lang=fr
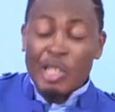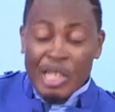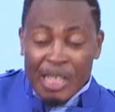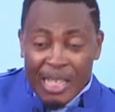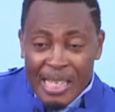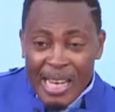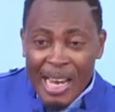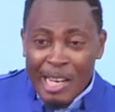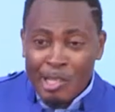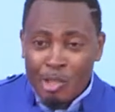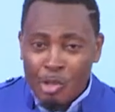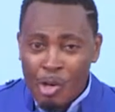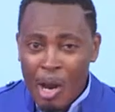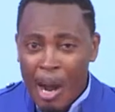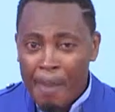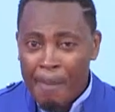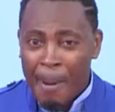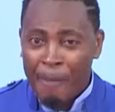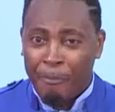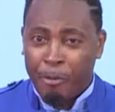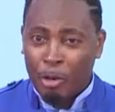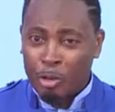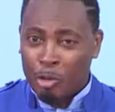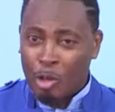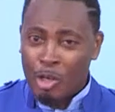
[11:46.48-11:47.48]
si tu as
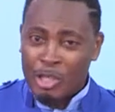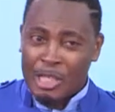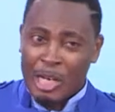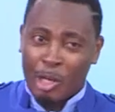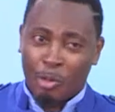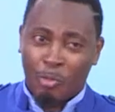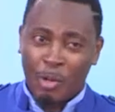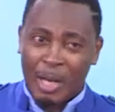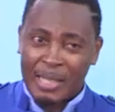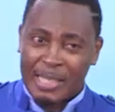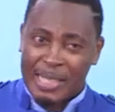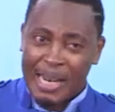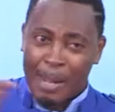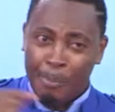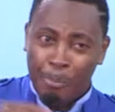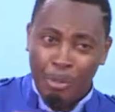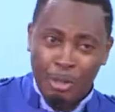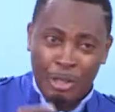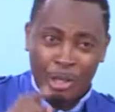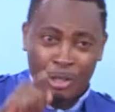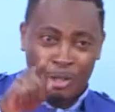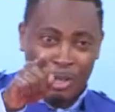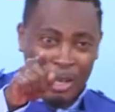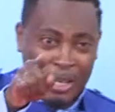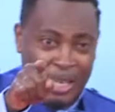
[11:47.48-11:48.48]
ma photo chez toi, c'est la bouche
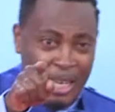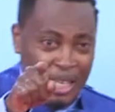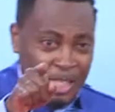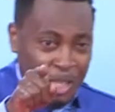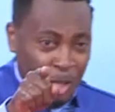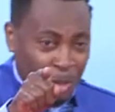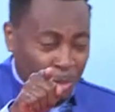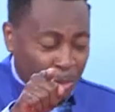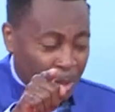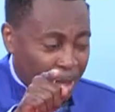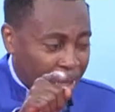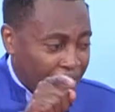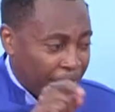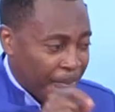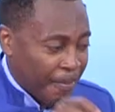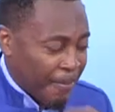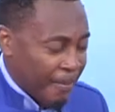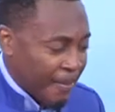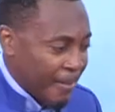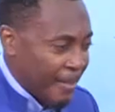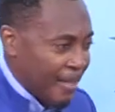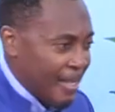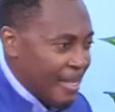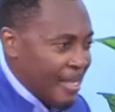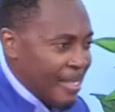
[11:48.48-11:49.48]
de Dieu qui est chez toi.
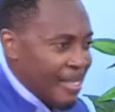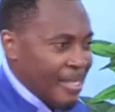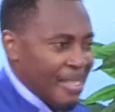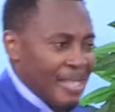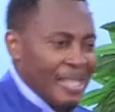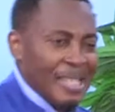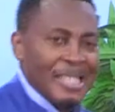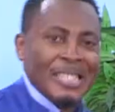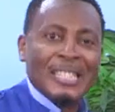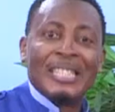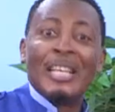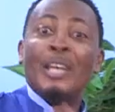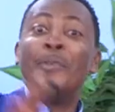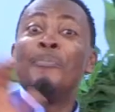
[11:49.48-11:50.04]
C'est